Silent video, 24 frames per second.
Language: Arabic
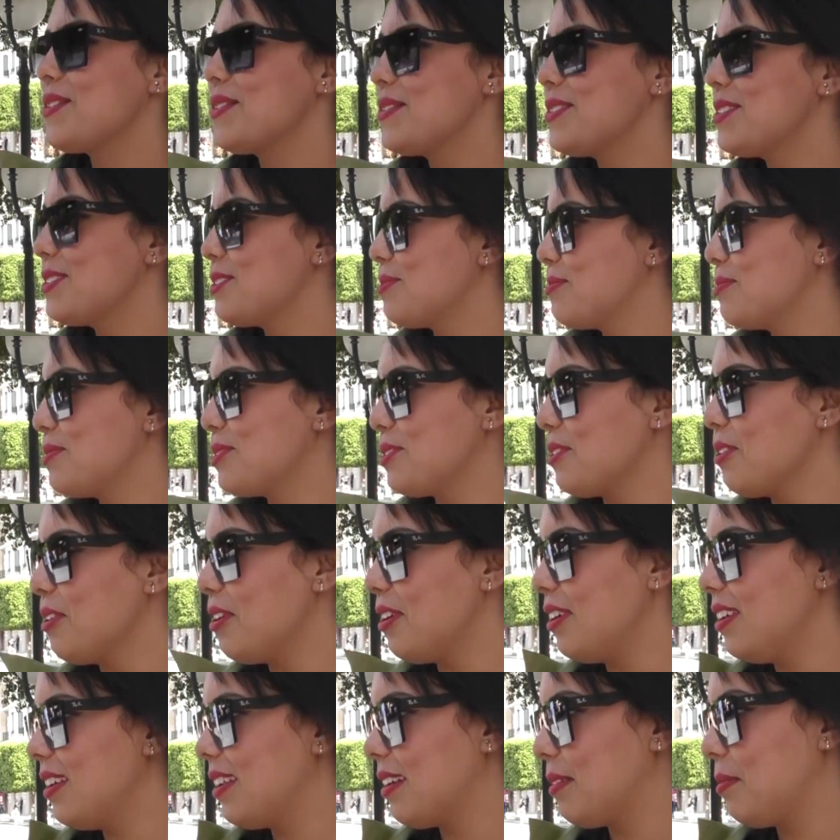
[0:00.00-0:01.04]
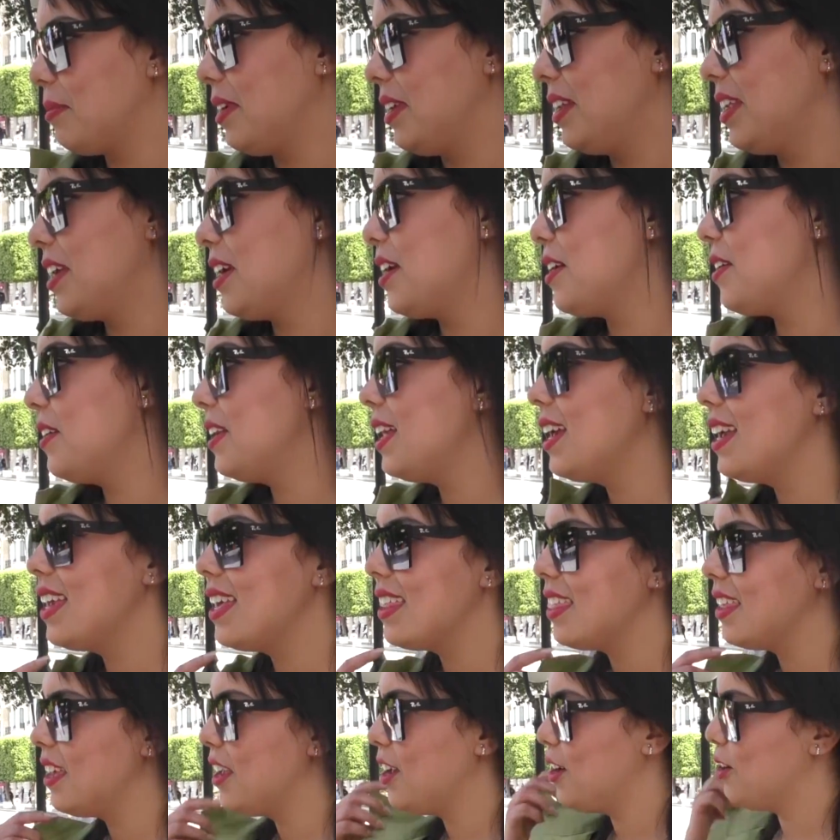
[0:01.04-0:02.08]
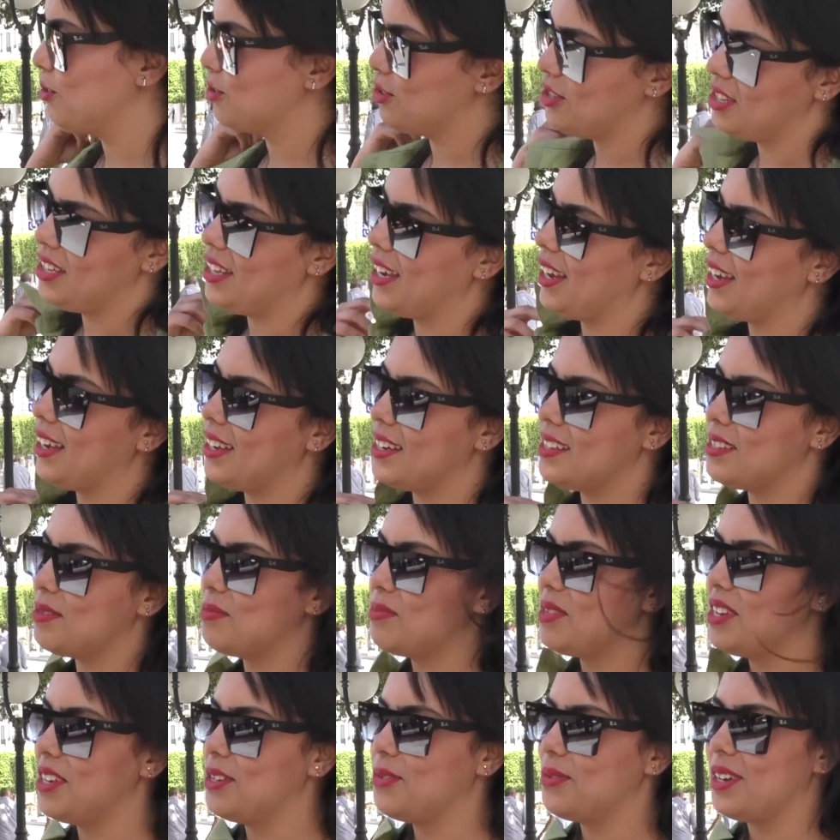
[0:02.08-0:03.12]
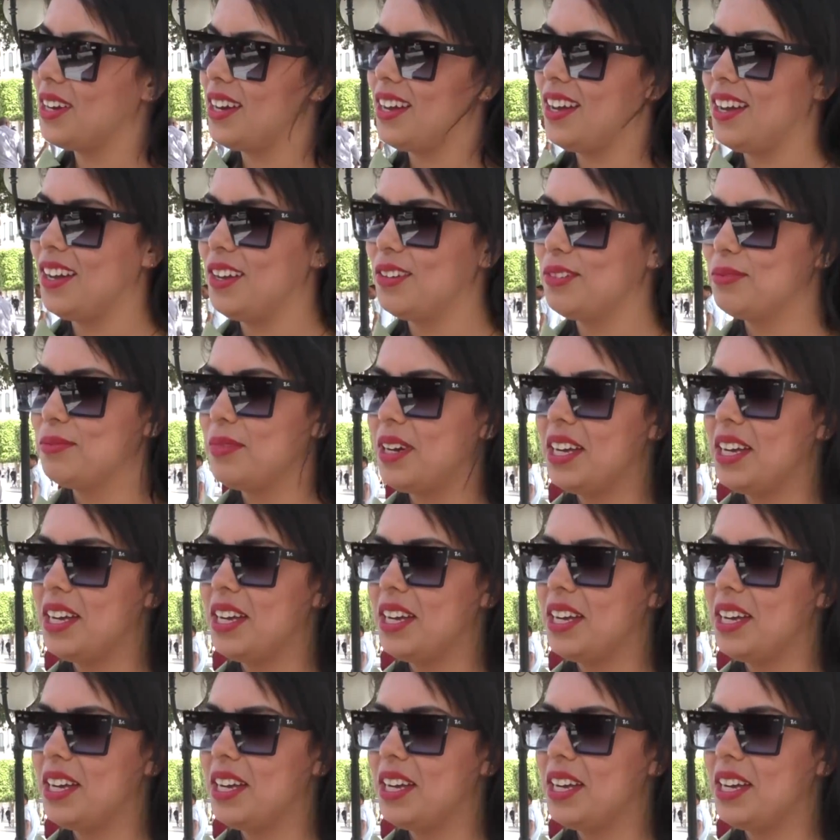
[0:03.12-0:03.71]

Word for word: واش نقول لك معناها لا يديها وصلنا اخر زمان إيه.